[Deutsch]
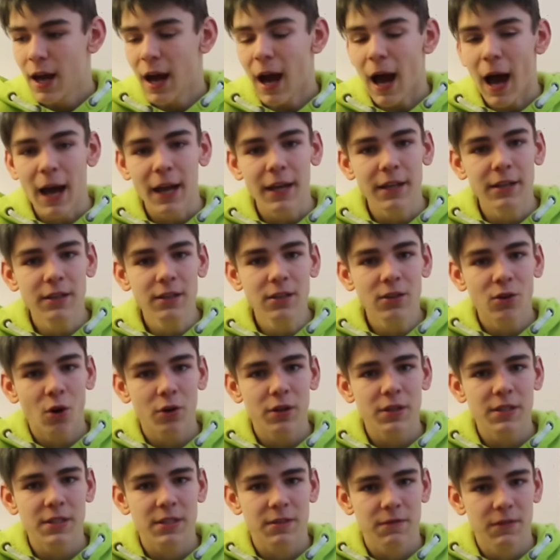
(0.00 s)
ein
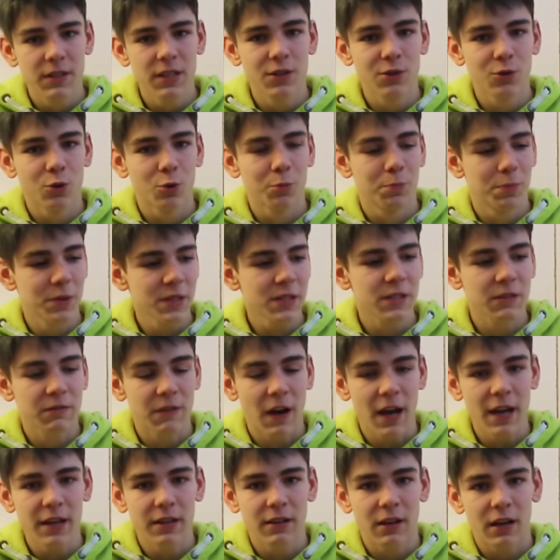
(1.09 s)
neues Video bis
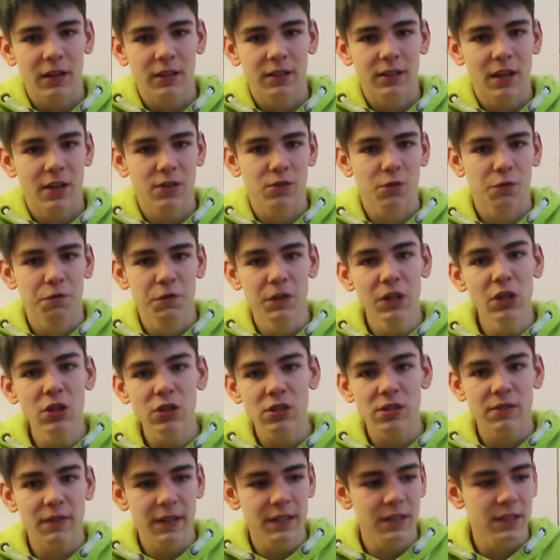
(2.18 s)
Weihnachten. Also
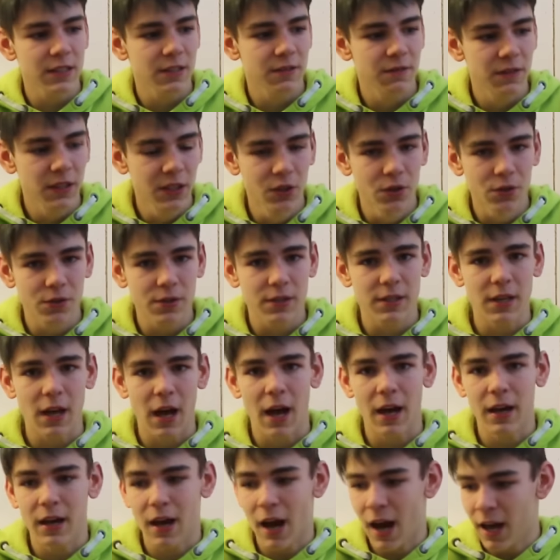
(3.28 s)
24 Videos
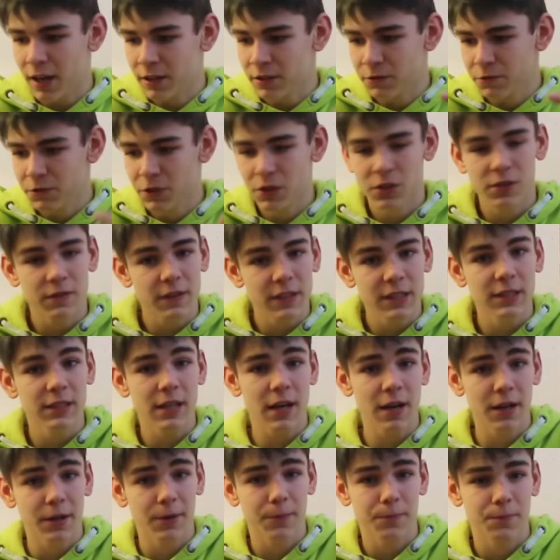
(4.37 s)
an 24
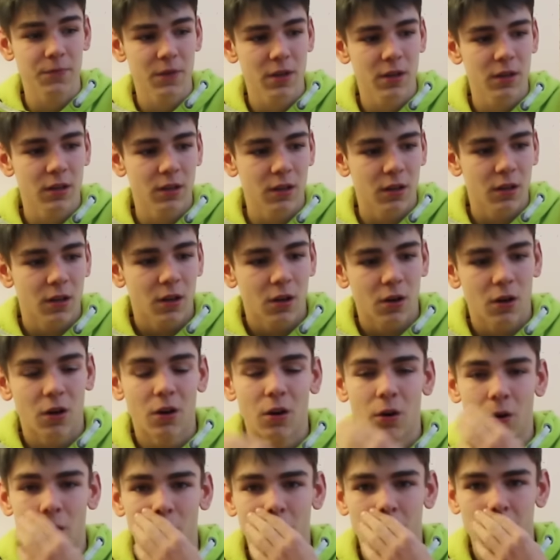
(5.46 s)
Tagen.
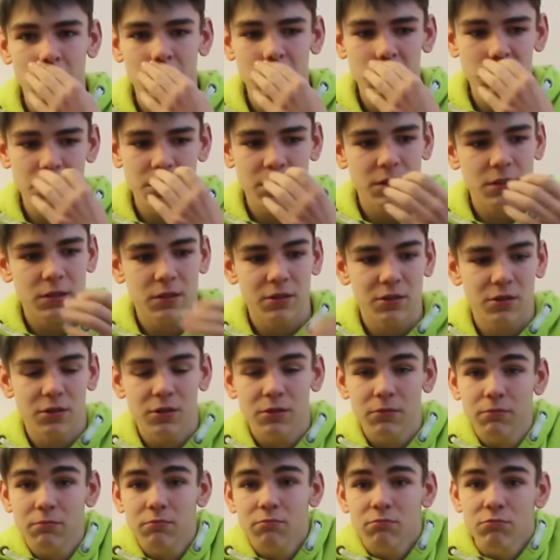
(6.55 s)
Und
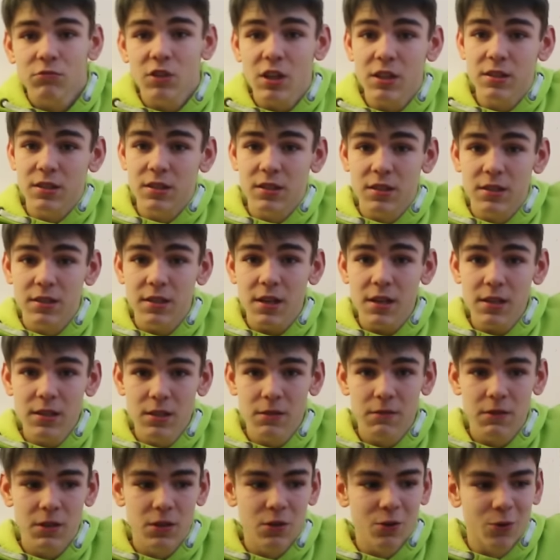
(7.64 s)
das ist das
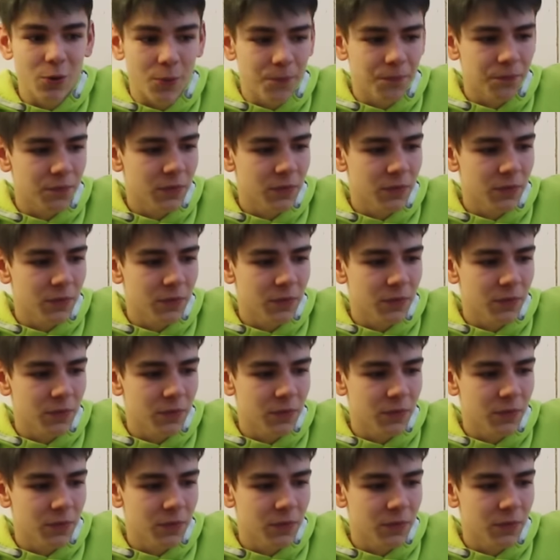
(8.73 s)
erste Video.